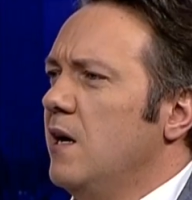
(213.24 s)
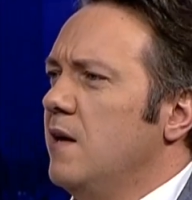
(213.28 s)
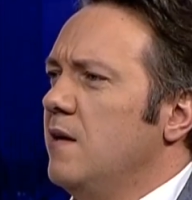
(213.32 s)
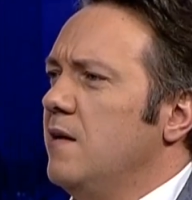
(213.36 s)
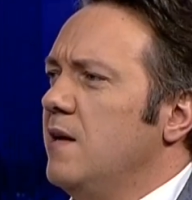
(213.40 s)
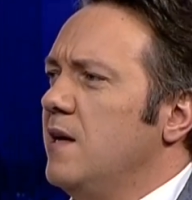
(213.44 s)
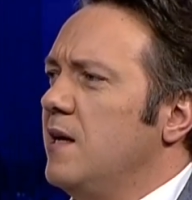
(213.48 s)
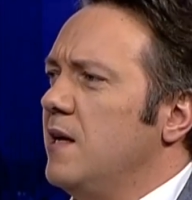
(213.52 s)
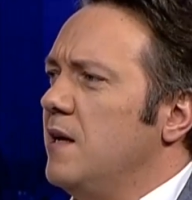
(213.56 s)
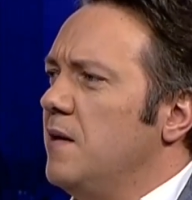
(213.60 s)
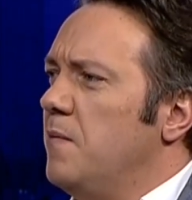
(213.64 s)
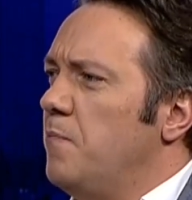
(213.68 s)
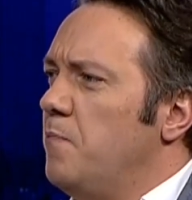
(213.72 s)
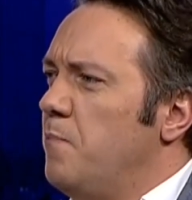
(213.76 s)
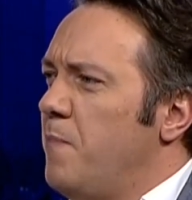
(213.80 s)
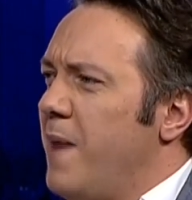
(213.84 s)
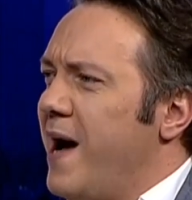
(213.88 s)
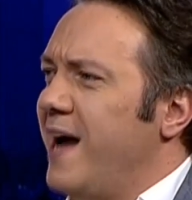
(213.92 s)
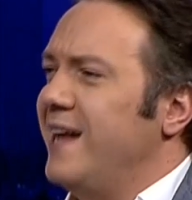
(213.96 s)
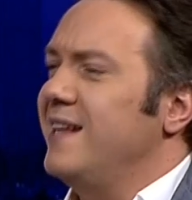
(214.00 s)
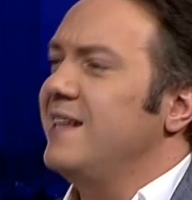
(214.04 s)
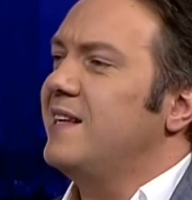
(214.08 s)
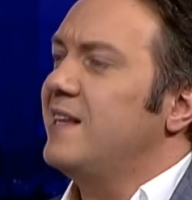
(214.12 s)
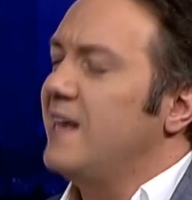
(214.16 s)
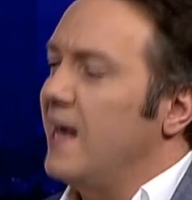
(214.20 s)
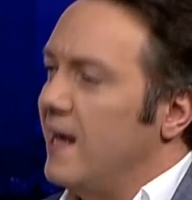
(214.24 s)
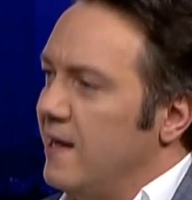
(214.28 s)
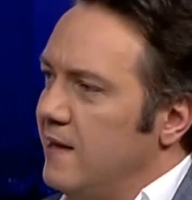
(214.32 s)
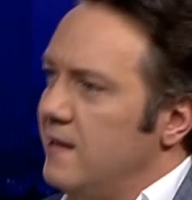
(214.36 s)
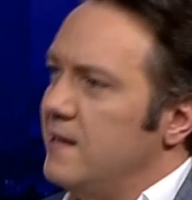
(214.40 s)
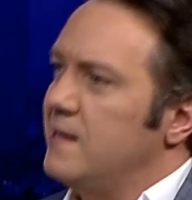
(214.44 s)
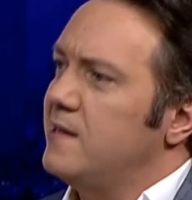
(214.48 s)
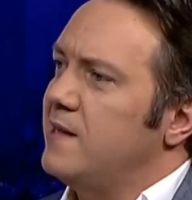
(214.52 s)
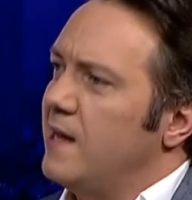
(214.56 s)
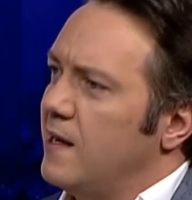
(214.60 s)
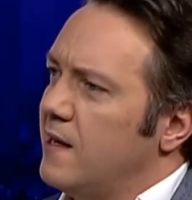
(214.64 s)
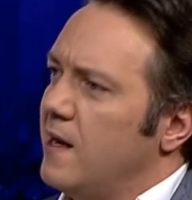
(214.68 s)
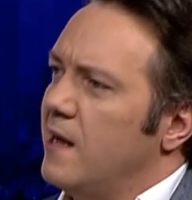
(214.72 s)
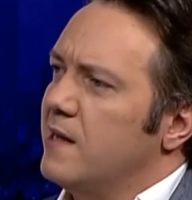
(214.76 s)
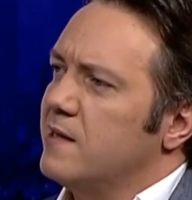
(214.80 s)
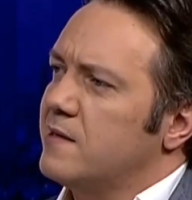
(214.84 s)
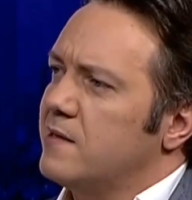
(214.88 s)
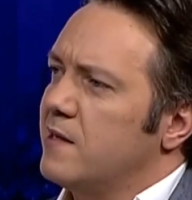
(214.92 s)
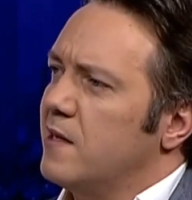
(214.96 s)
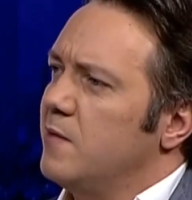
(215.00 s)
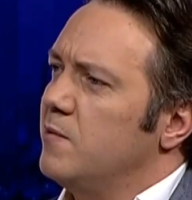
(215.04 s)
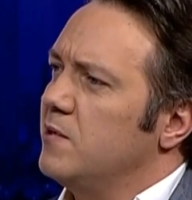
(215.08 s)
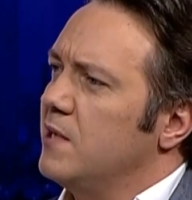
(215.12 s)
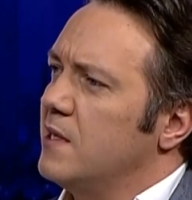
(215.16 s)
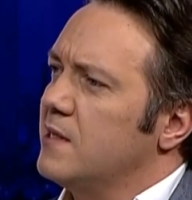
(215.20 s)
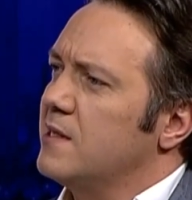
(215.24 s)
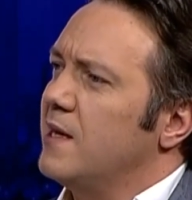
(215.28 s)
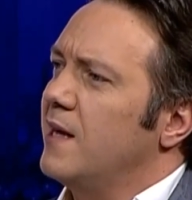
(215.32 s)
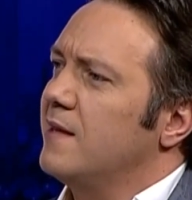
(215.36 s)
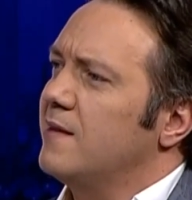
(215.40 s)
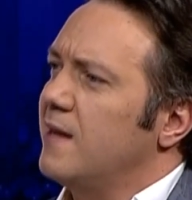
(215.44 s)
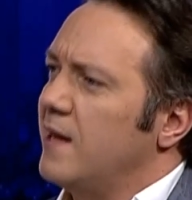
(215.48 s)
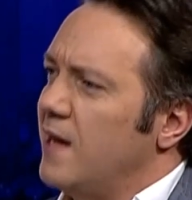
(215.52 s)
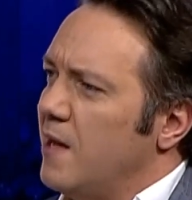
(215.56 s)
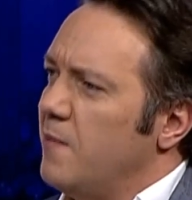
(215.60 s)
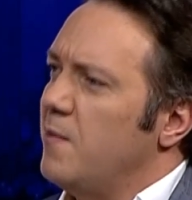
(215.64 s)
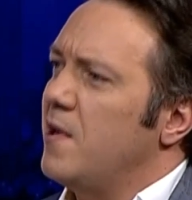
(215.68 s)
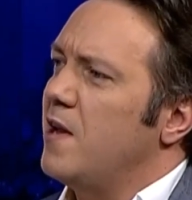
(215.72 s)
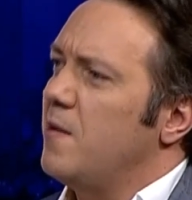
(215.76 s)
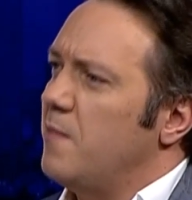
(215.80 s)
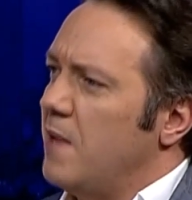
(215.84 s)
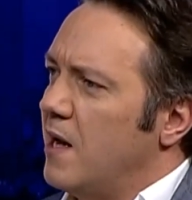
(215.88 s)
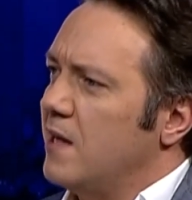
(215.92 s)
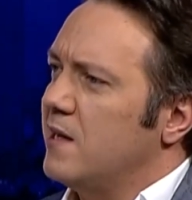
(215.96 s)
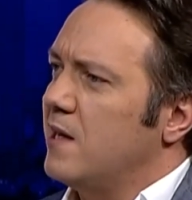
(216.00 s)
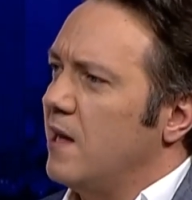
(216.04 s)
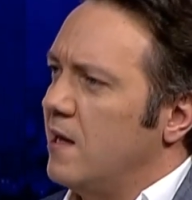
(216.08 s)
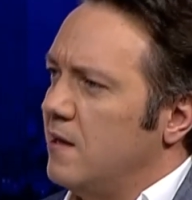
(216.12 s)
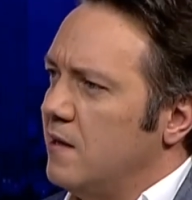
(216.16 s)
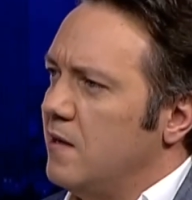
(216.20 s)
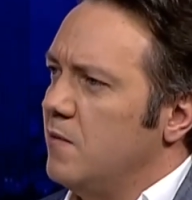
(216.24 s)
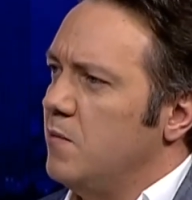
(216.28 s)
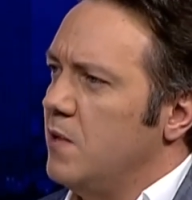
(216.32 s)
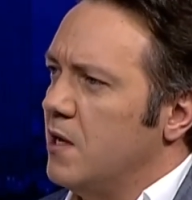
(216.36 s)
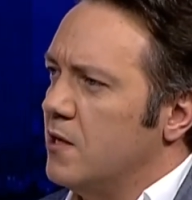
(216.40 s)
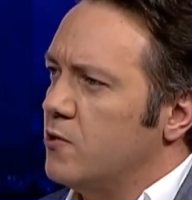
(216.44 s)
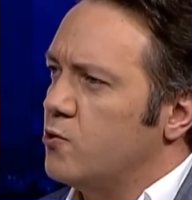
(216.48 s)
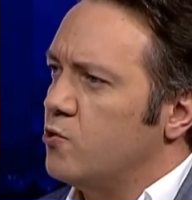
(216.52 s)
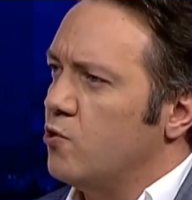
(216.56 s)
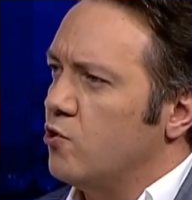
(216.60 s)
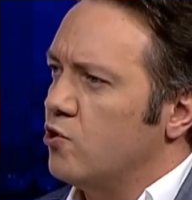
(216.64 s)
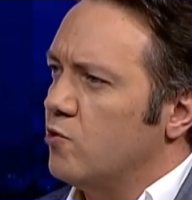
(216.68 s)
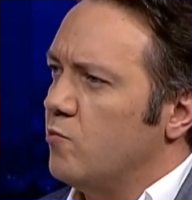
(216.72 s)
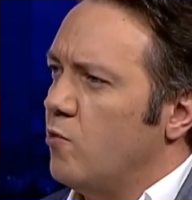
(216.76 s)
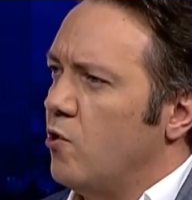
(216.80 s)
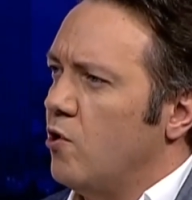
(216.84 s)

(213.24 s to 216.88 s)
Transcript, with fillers: Ee, ben kendi sekanslarımı da zaten hemen hemen kendim yazıyordum.